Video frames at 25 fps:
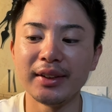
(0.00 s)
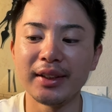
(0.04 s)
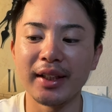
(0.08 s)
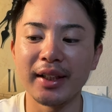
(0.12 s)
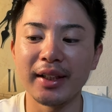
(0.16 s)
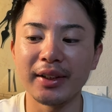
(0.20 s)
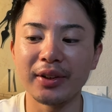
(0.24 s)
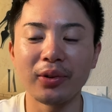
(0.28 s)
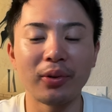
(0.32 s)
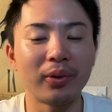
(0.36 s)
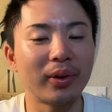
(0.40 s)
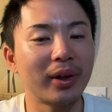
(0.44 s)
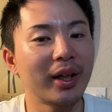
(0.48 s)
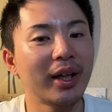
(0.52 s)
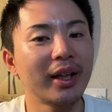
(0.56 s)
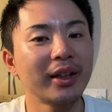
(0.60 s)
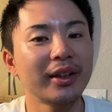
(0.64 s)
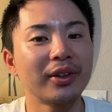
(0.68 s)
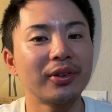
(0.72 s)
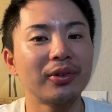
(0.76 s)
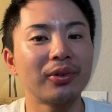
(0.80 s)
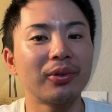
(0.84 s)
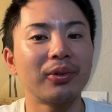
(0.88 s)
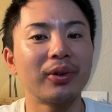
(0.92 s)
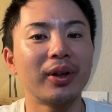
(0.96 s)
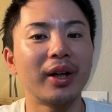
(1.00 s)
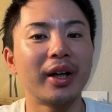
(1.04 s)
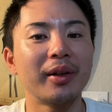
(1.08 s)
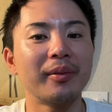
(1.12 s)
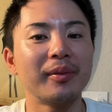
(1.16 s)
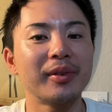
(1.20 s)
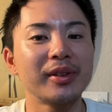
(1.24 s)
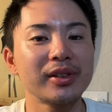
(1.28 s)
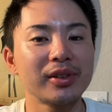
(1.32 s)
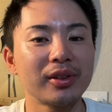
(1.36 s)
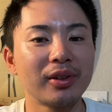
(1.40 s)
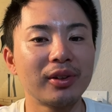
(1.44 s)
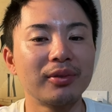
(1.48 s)
えー、どうかなっていうところあり
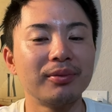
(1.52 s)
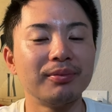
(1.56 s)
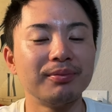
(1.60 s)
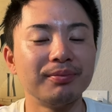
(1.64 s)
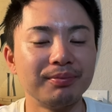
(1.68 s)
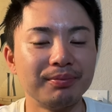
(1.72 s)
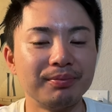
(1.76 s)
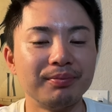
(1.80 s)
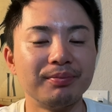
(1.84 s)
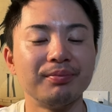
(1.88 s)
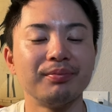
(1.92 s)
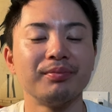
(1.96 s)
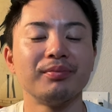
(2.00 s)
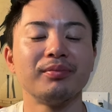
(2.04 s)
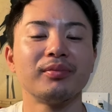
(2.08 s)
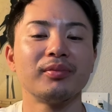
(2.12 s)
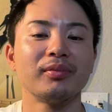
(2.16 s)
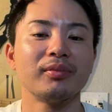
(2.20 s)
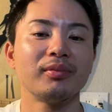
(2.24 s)
ますと。うん。